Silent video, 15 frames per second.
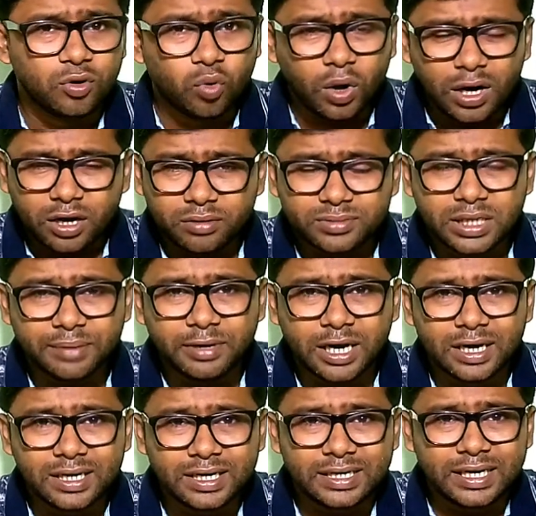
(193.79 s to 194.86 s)
क्वालकॉम
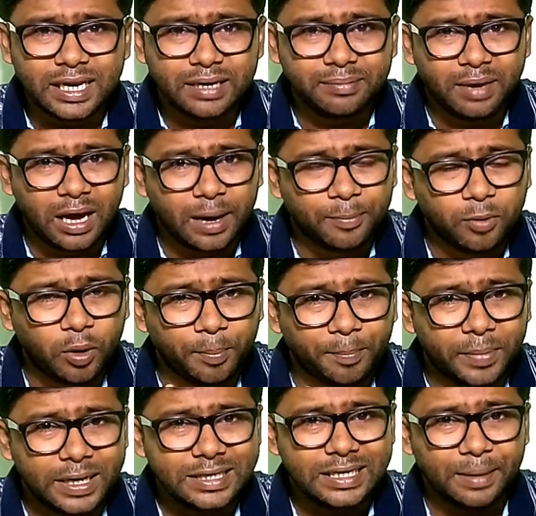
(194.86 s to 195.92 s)
710 में आपको
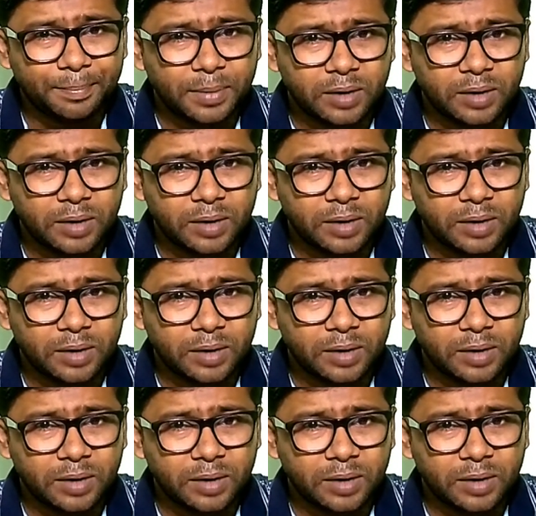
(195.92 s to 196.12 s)
बढ़िया